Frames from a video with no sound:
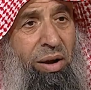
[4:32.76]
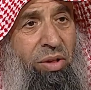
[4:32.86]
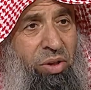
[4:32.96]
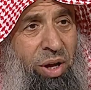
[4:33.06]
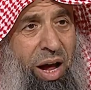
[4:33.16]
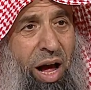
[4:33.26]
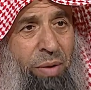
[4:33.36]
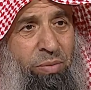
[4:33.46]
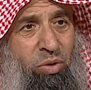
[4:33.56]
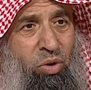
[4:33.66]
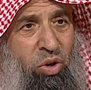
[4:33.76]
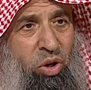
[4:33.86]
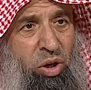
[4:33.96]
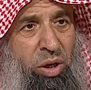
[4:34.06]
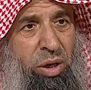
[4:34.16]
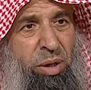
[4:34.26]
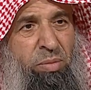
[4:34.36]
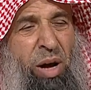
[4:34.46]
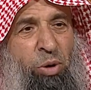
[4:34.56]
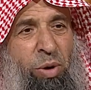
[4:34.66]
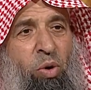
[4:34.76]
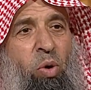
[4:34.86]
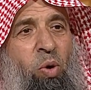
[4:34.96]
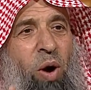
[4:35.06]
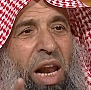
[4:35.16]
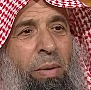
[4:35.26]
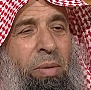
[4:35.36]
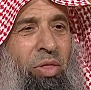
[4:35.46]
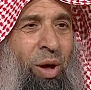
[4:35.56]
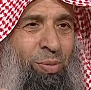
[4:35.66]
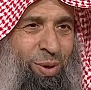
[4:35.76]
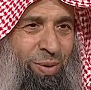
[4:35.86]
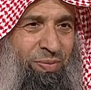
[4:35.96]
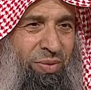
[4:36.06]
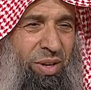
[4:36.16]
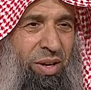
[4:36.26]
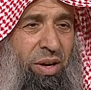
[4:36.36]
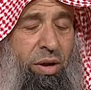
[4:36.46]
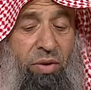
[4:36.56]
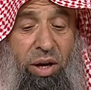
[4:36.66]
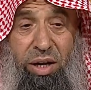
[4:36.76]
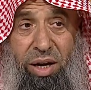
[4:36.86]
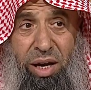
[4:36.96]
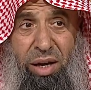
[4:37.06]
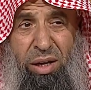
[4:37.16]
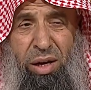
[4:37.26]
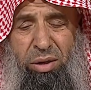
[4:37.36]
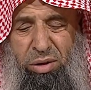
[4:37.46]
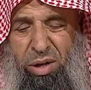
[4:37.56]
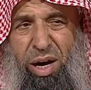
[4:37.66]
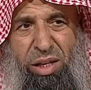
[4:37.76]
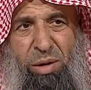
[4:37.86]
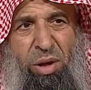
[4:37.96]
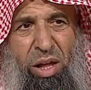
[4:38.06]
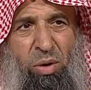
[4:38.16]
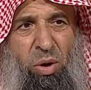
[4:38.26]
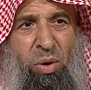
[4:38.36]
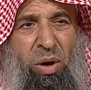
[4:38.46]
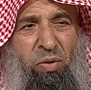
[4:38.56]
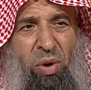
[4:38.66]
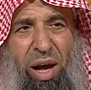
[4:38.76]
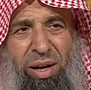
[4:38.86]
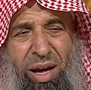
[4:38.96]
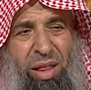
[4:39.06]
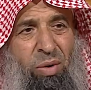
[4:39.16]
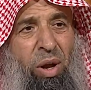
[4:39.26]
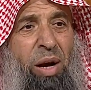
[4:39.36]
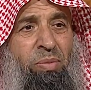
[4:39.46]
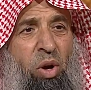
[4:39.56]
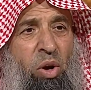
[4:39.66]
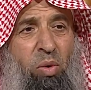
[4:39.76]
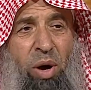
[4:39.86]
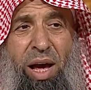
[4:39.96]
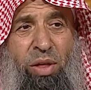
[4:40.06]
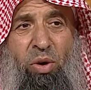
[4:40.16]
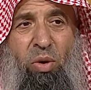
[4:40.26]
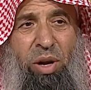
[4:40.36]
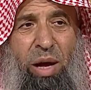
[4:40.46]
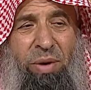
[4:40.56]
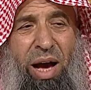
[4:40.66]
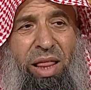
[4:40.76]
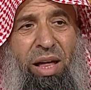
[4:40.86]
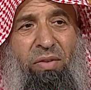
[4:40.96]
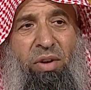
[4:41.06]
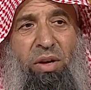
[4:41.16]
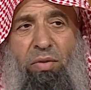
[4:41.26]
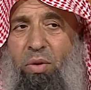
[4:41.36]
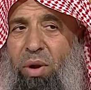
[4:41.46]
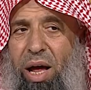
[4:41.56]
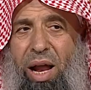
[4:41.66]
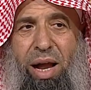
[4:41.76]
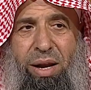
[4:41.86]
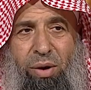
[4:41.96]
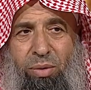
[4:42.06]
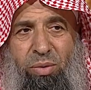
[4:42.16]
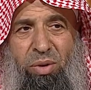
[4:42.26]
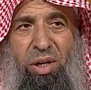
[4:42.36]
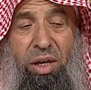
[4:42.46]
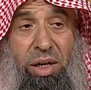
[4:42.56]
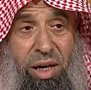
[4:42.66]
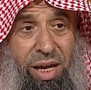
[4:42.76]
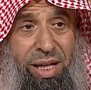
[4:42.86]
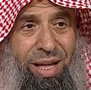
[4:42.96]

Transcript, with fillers: الاضطراب آه، ما أشبه كله على باب الضبط فحين يأتي مثلا يقال فلان كذا ولا ولا يذكره إلا بهذا يدل على أنه ليس